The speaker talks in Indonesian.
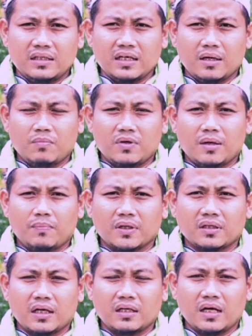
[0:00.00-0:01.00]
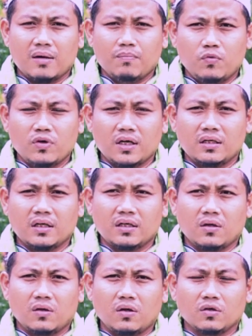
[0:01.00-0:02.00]
dia mendapatkan ampunan
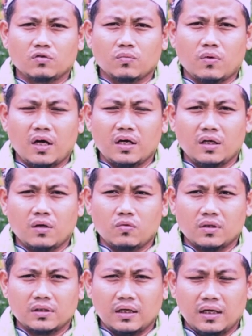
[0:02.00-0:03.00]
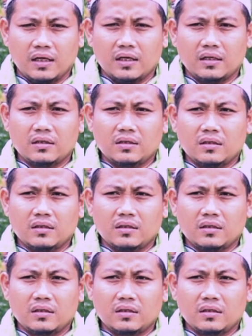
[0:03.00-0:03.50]
dari Allah Subhanahu wa taala.